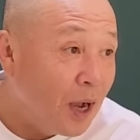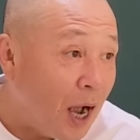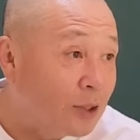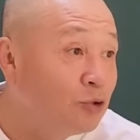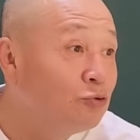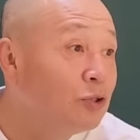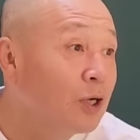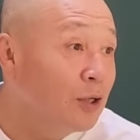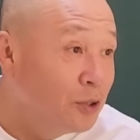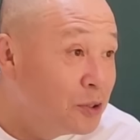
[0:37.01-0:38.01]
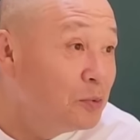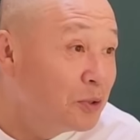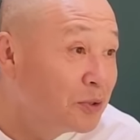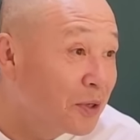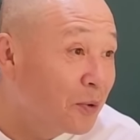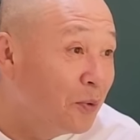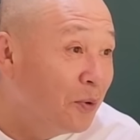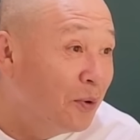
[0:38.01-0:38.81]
아쉬우니까 열심히 하는 거라고.